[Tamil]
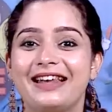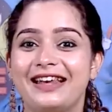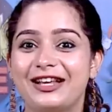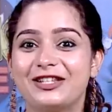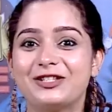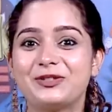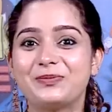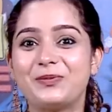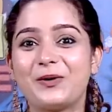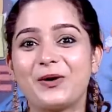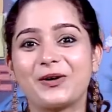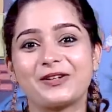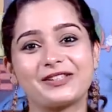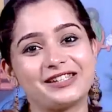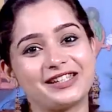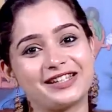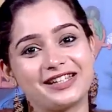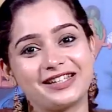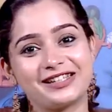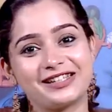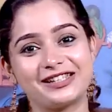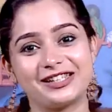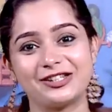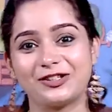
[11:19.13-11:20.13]
லஞ்ச் பாக்ஸ்
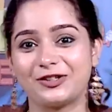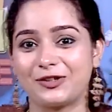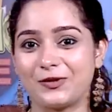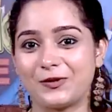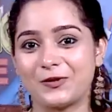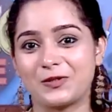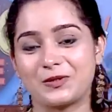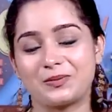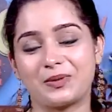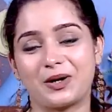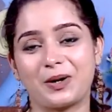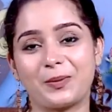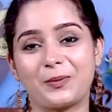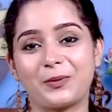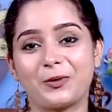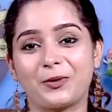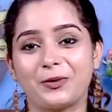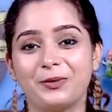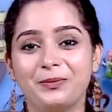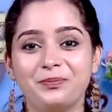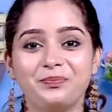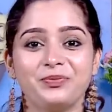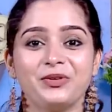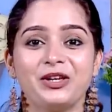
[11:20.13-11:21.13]
சீரீஸ் இன்ட்ரடியூஸ் பண்ண
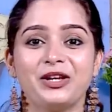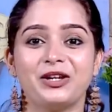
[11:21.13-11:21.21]
போகிறோம்